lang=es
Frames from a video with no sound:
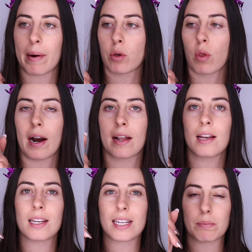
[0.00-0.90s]
va a
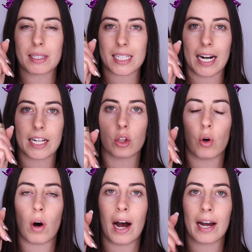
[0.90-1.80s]
ayudar, que es más
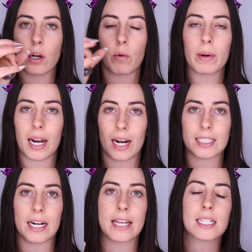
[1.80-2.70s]
clarito, a iluminar
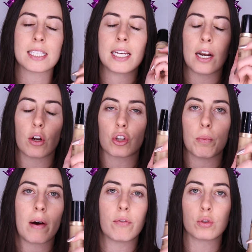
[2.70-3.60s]
las áreas y el otro
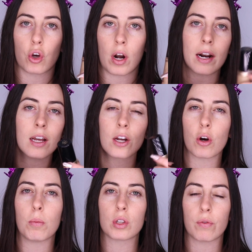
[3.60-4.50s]
me va a funcionar
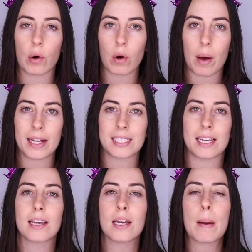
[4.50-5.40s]
como si fuera una base.
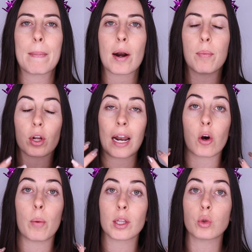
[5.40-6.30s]
Pero porque
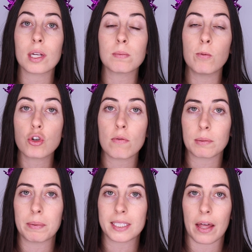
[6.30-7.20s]
la cobertura es mucho
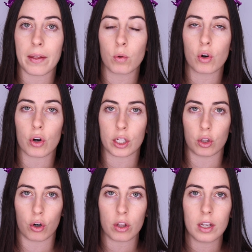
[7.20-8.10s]
más pesada en un
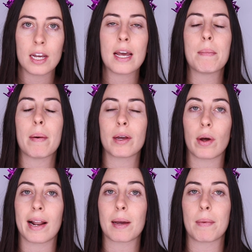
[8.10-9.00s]
corrector, me va a
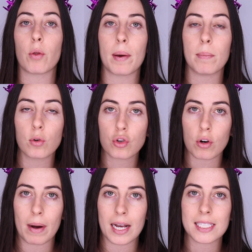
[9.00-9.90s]
ayudar a que me dure
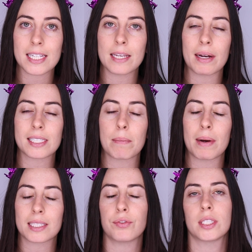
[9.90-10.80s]
mucho más y va a ser
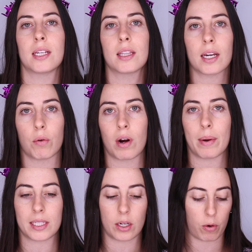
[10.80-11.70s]
más eficiente que una base